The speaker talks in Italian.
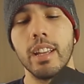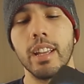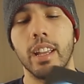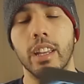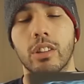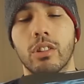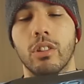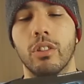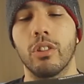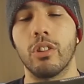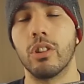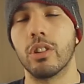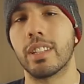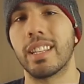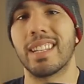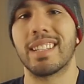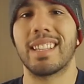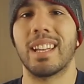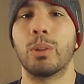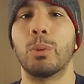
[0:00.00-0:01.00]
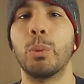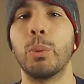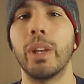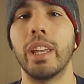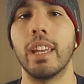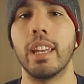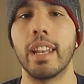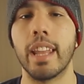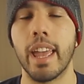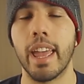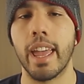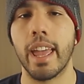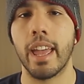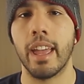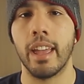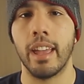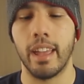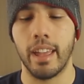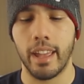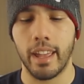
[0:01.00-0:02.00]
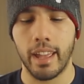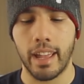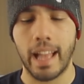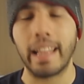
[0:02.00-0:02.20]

che sono queste statuine eh,